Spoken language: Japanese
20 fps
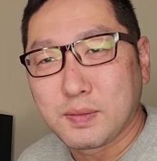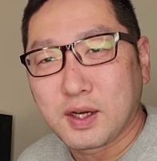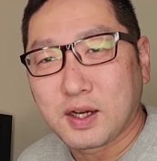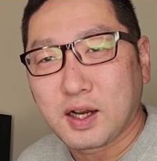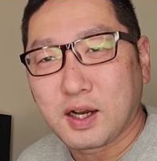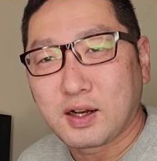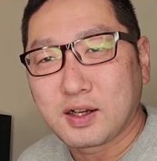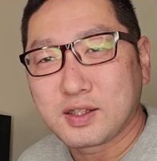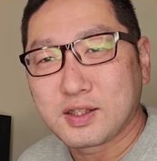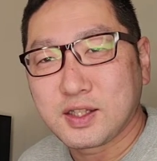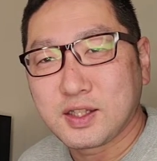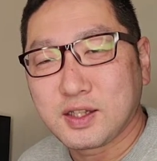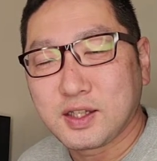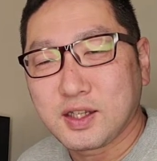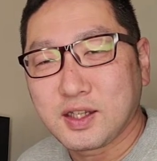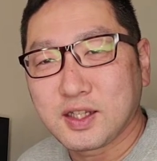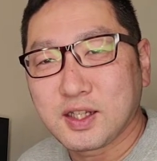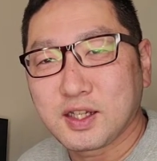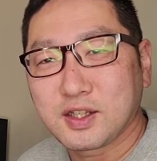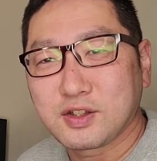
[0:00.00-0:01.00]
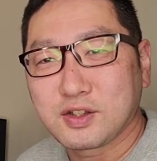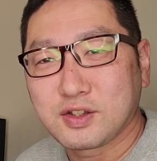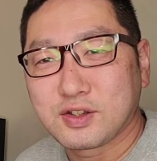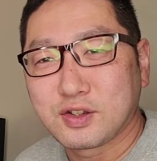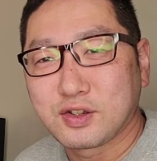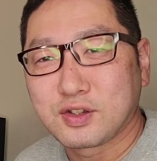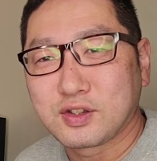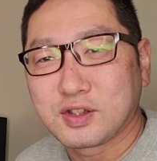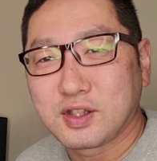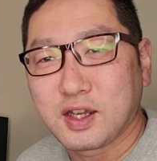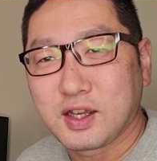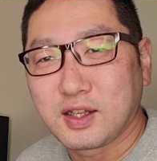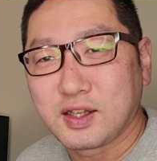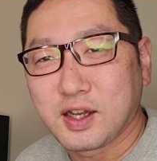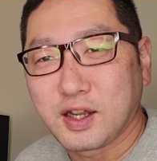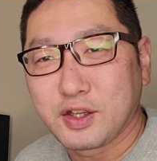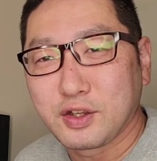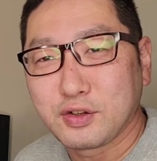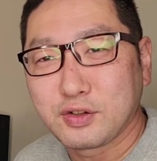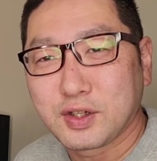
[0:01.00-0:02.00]
まあ、革新的な技術として
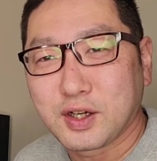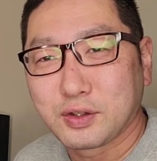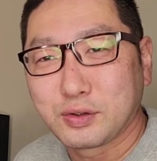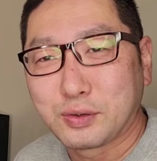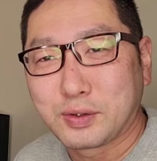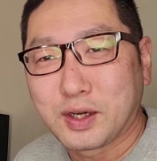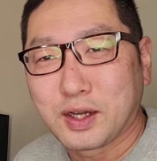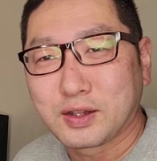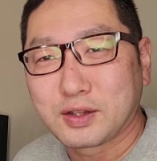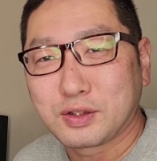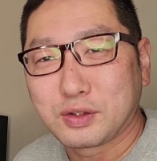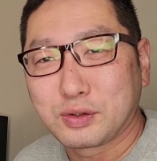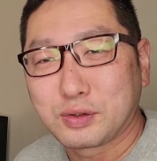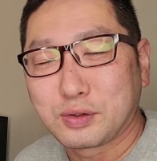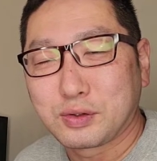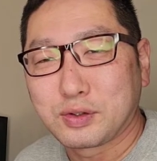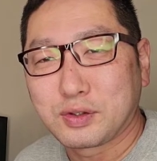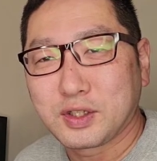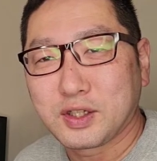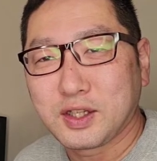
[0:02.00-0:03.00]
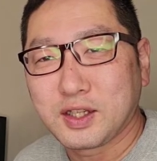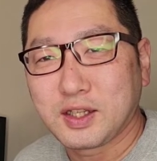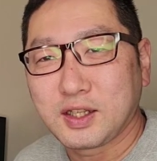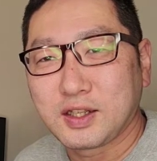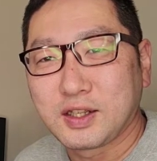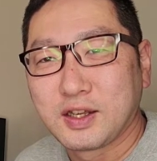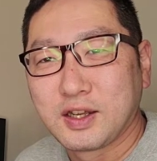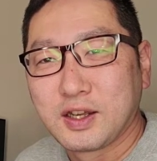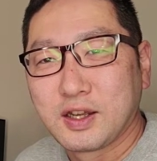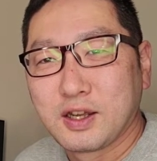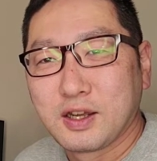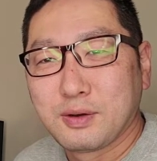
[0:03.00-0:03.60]
なり得るかどうかっていうところに、